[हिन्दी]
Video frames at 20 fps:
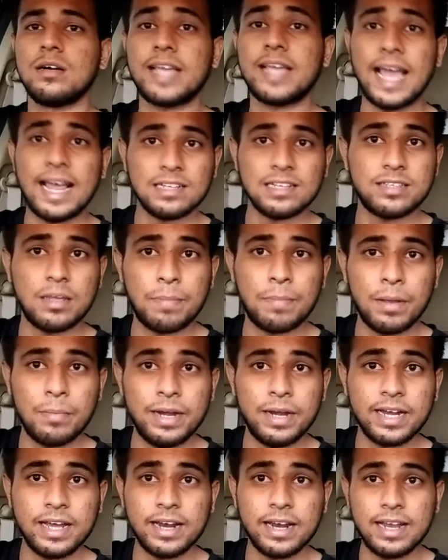कैश से
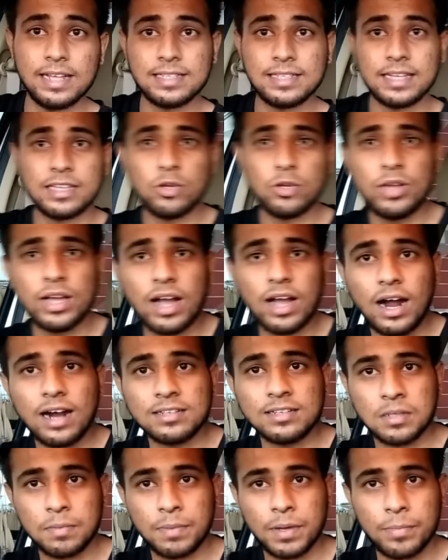पेमेंट करना चाहते हो या
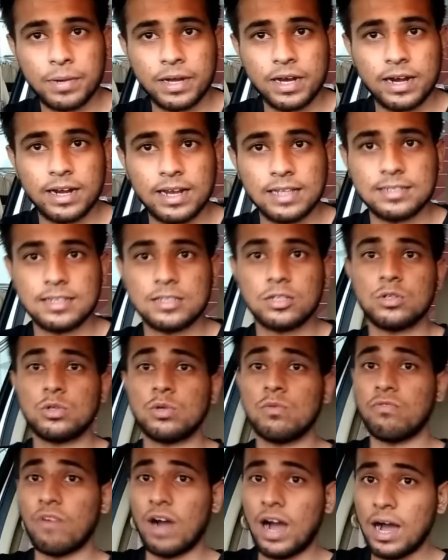कार्ड से पेमेंट करना चाहते हो
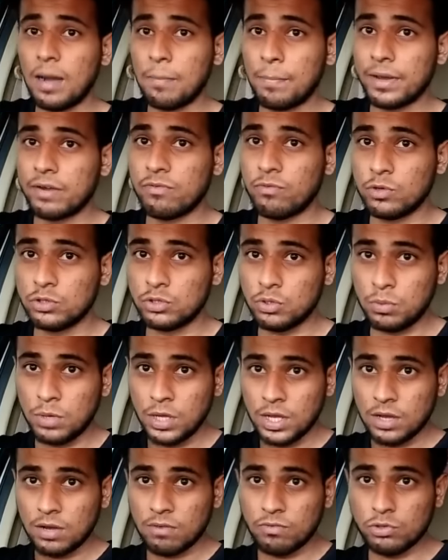तो वहां पर वो जो
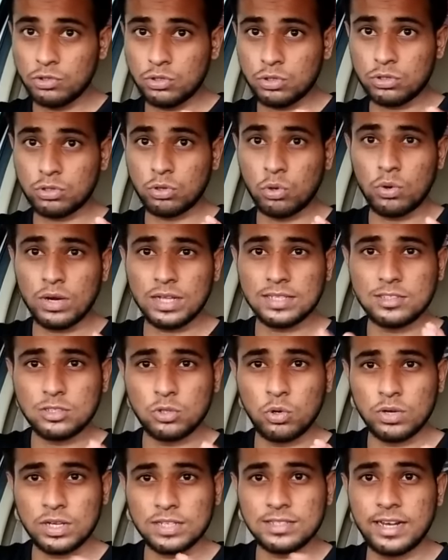वो जो थोड़ा सा
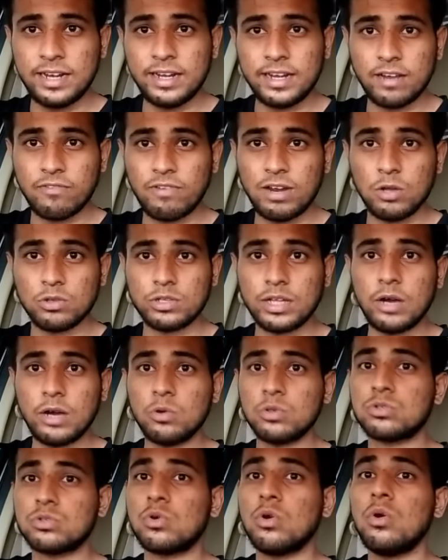छोटा सा इंटरवल होता है
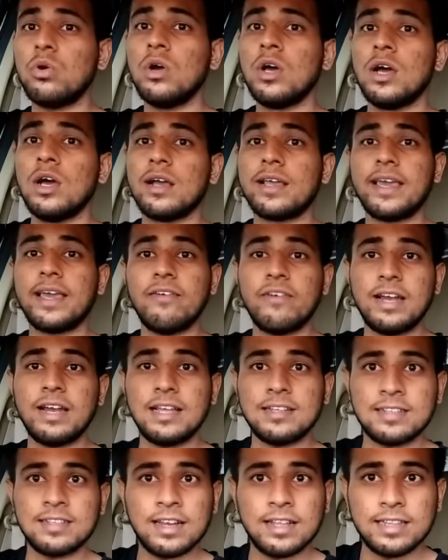उसको केवल
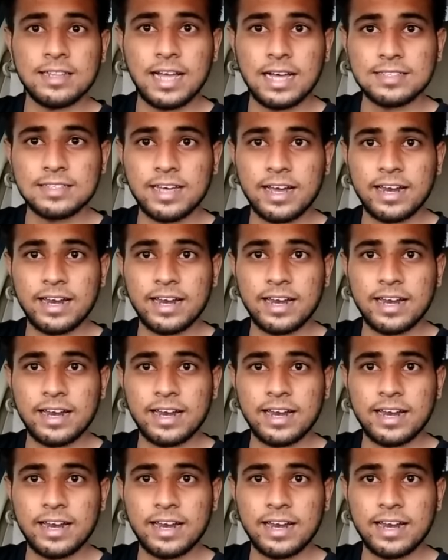नजरअंदाज